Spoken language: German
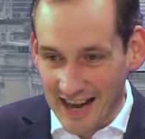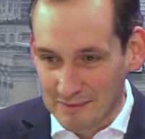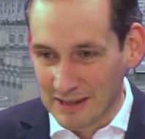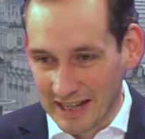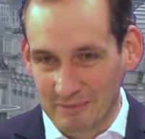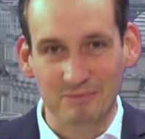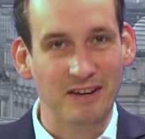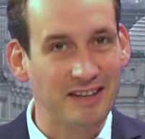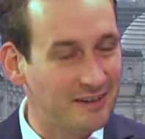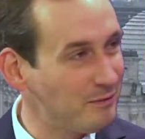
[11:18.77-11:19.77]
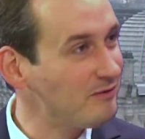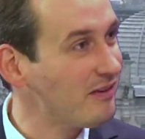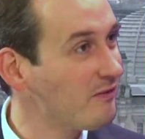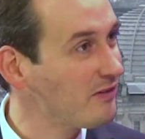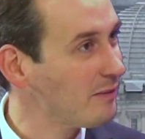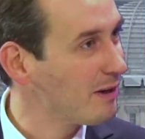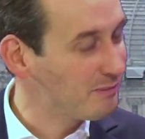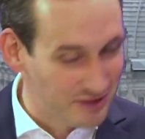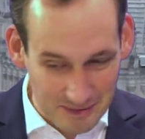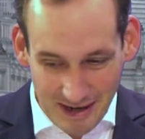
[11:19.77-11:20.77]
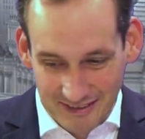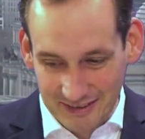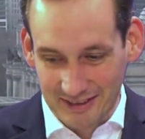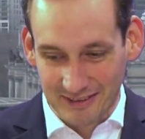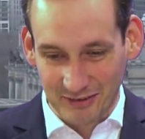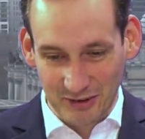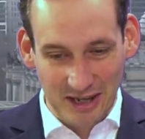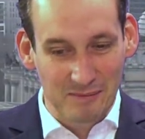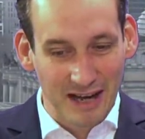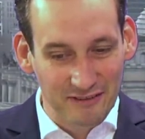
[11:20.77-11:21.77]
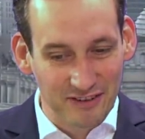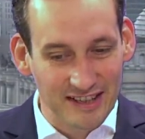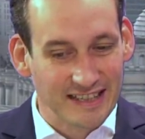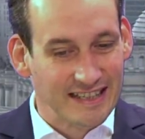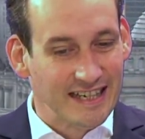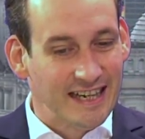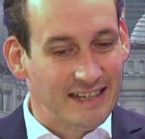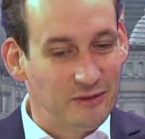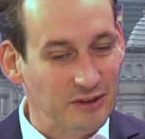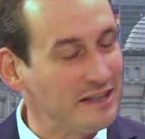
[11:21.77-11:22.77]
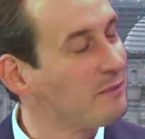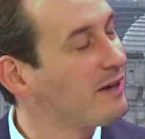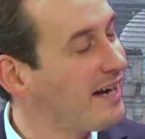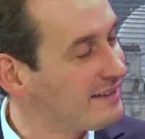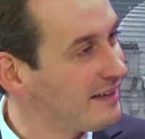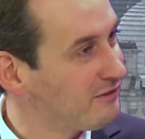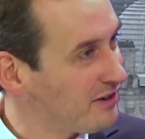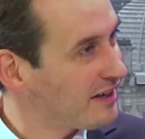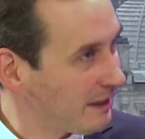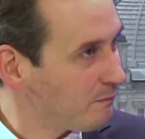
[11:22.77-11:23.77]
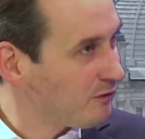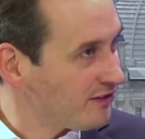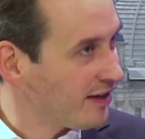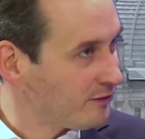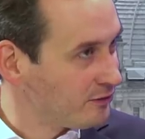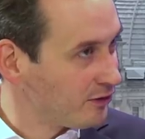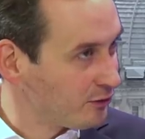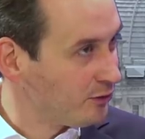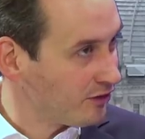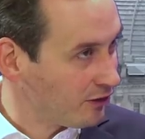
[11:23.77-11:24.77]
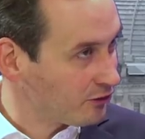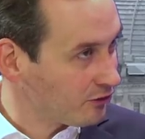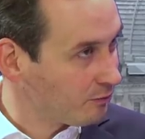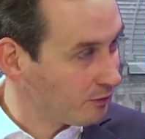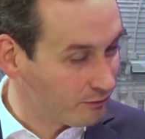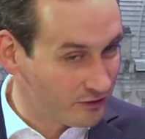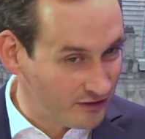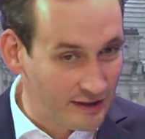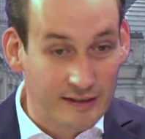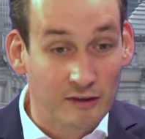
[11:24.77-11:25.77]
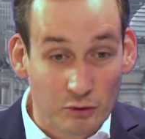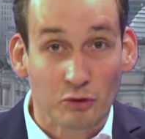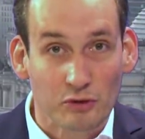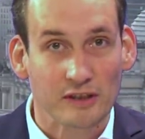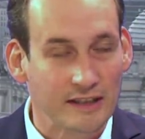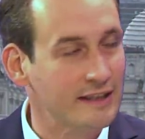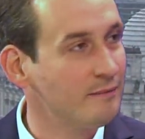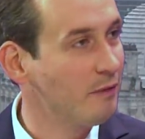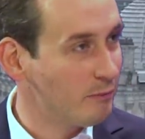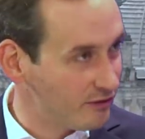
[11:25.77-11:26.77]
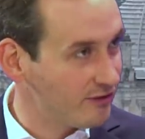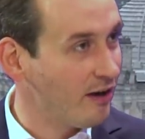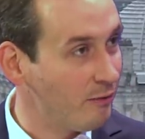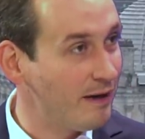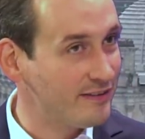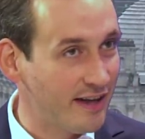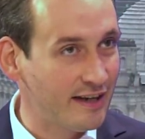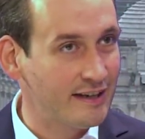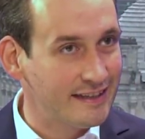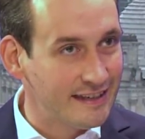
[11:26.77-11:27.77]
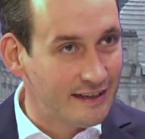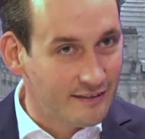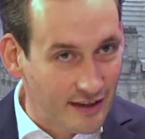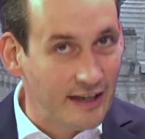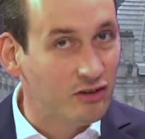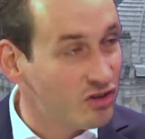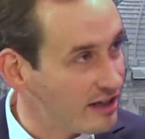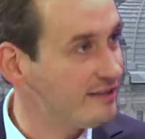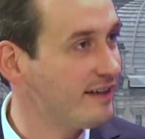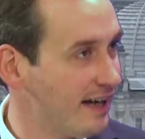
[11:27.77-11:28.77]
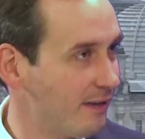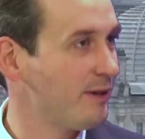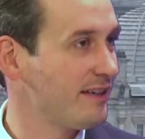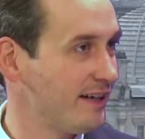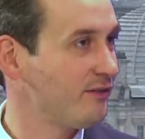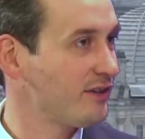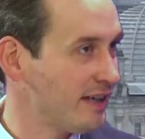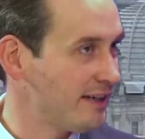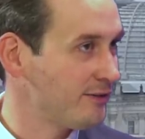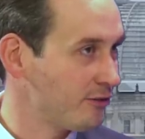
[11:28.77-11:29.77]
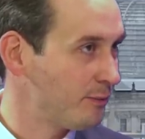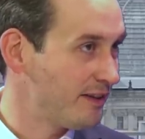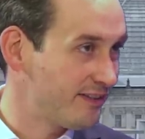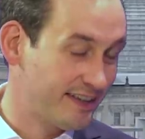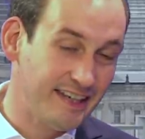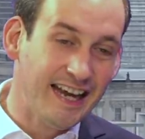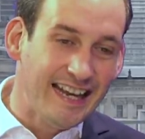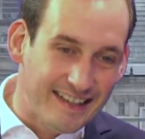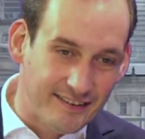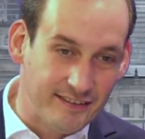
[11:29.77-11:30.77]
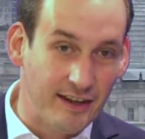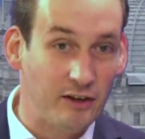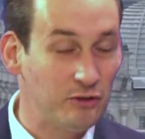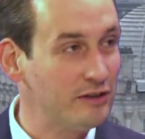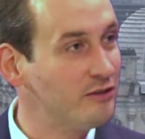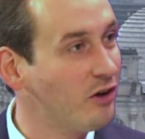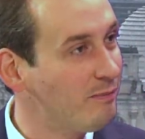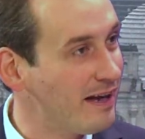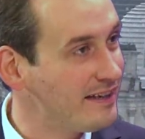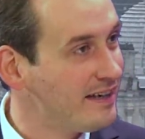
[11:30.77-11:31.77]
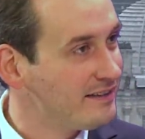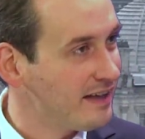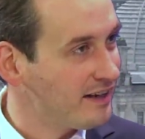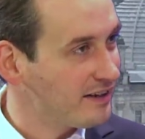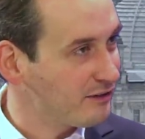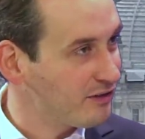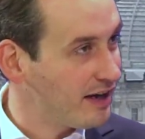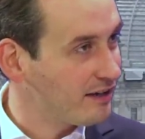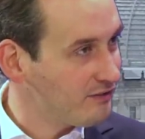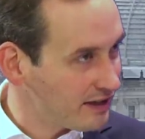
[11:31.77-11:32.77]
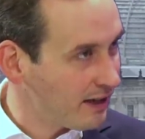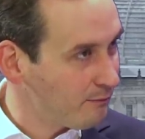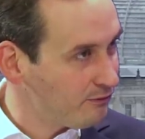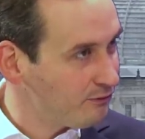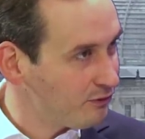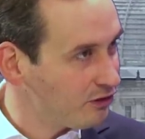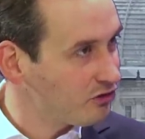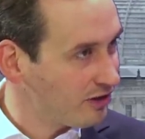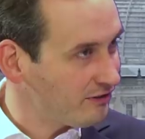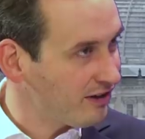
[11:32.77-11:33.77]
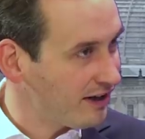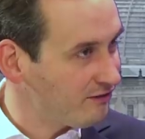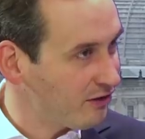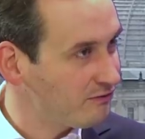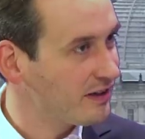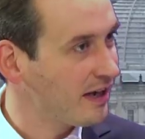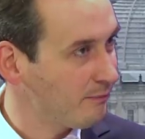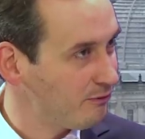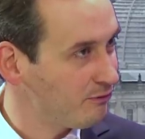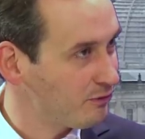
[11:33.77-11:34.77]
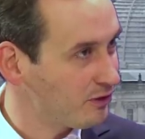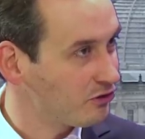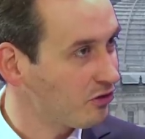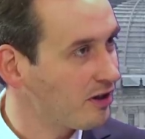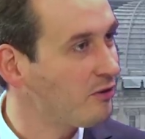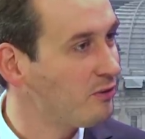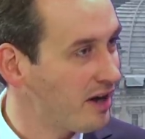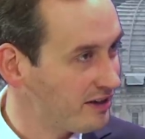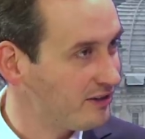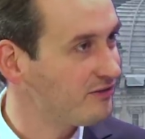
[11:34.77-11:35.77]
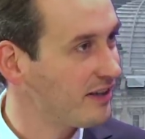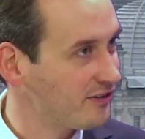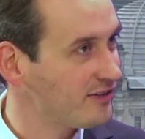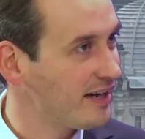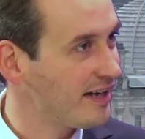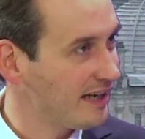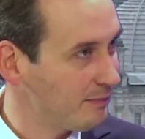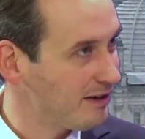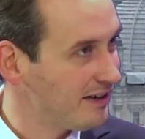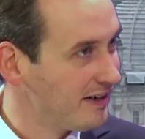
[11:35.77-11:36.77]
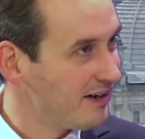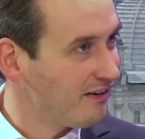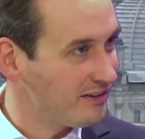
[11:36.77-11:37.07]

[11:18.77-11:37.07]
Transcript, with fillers: aber eben ja, damit wären wir wieder beim Thema oder zurück am Anfang durch ihre Berateraffäre ebenfalls einen Untersuchungsausschuss provoziert hat und durch ihre, man muss ja. auch mal sagen, sehr schlechte Arbeit als Verteidigungsministerin. Das ist dann natürlich nochmal die andere Frage. Wir kämpfen für eine Steuervereinfachung, wir kämpfen für Steuerhoheit auf nationaler Ebene. Genau.